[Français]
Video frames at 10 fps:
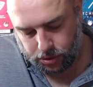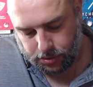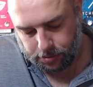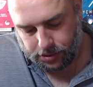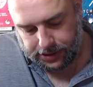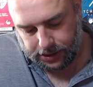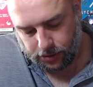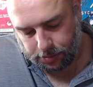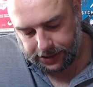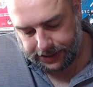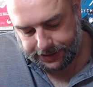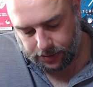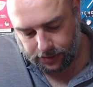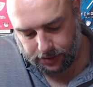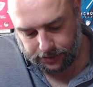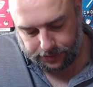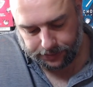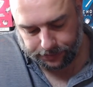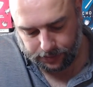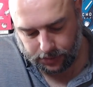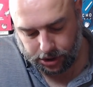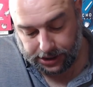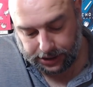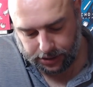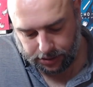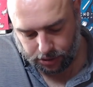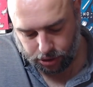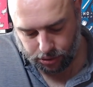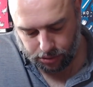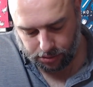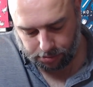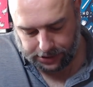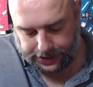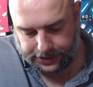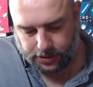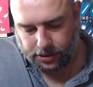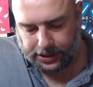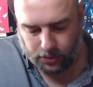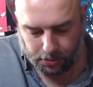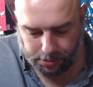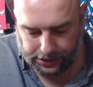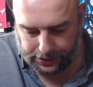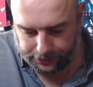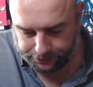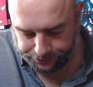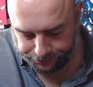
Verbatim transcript: Je suppose qu'elles représentent chaque jeu présent dans la compile.